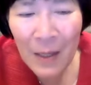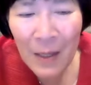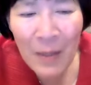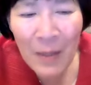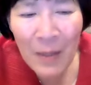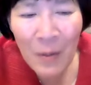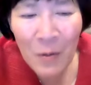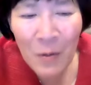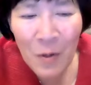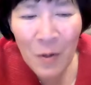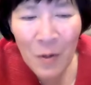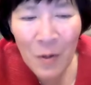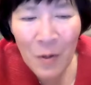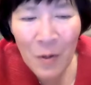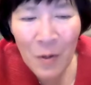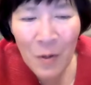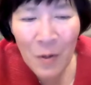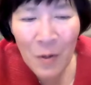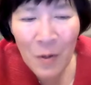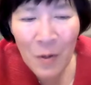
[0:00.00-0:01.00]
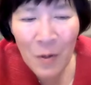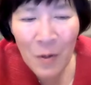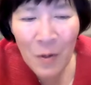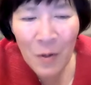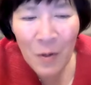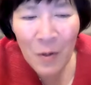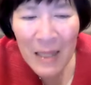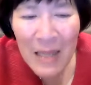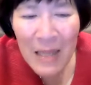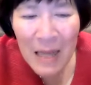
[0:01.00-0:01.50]
Santo Yosef
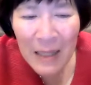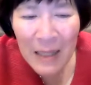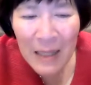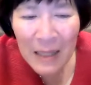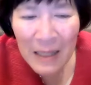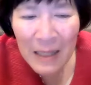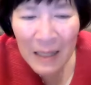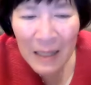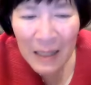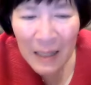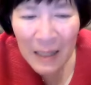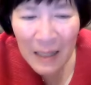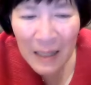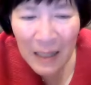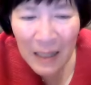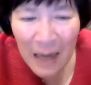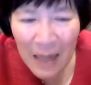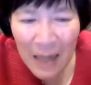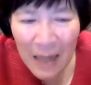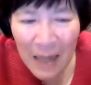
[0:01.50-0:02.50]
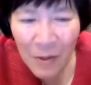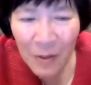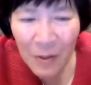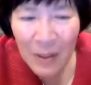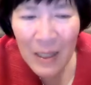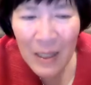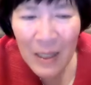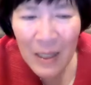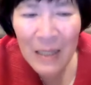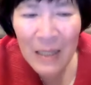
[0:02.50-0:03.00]

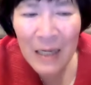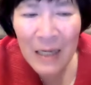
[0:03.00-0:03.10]
menindaklanjuti